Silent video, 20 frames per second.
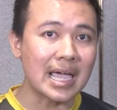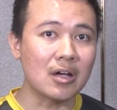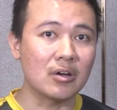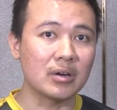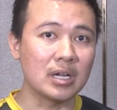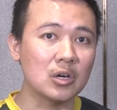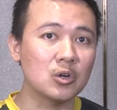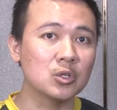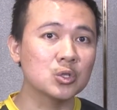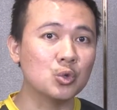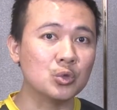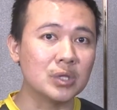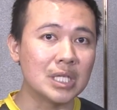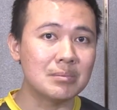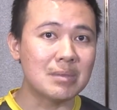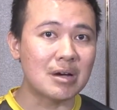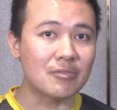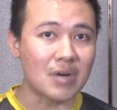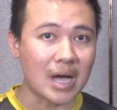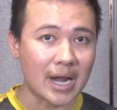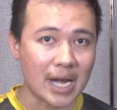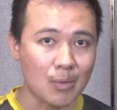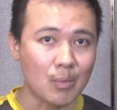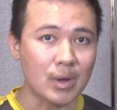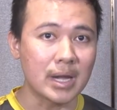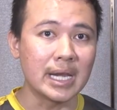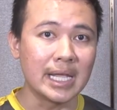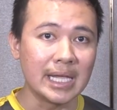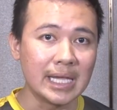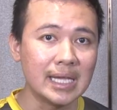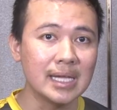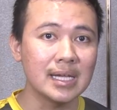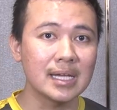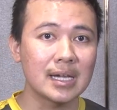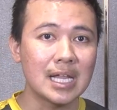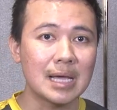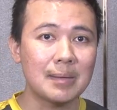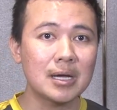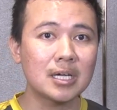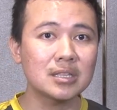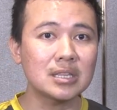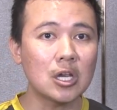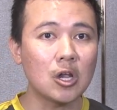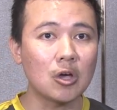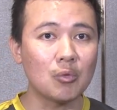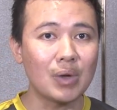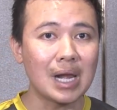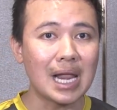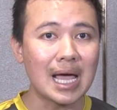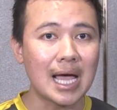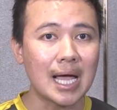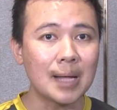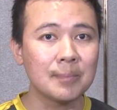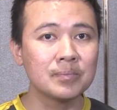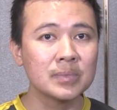ของนักลงทุนที่มาฟังในวันนี้นะแล้วก็ตลอดเวลา